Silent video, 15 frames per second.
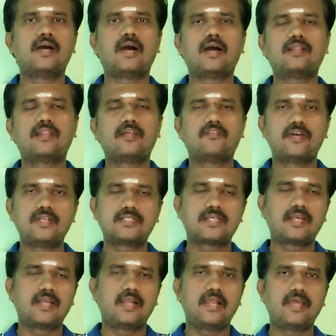அந்த
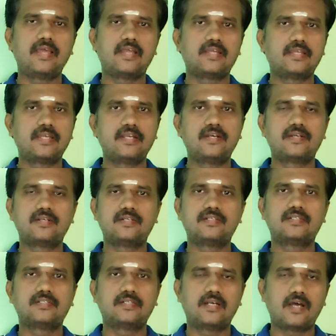வரிசையிலே இன்று
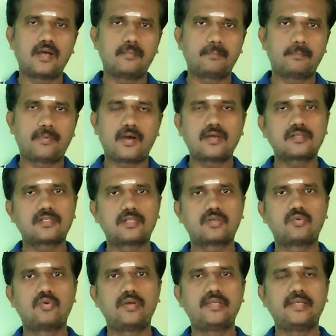நாம்
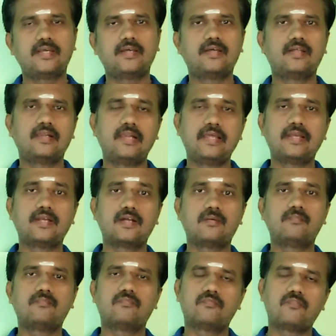பார்க்கக்கூடிய
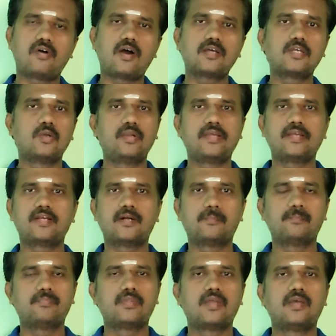லிங்கம்
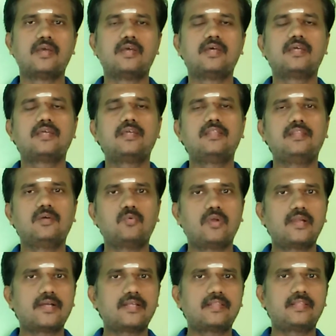வாயுலிங்கம் இந்த
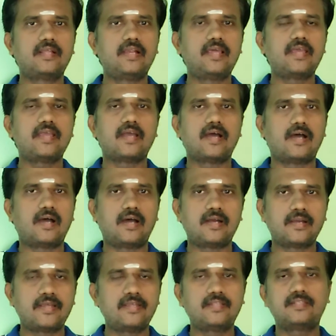உலகத்திலே
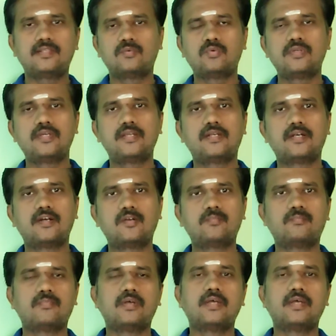அனைத்து உயிர்களும்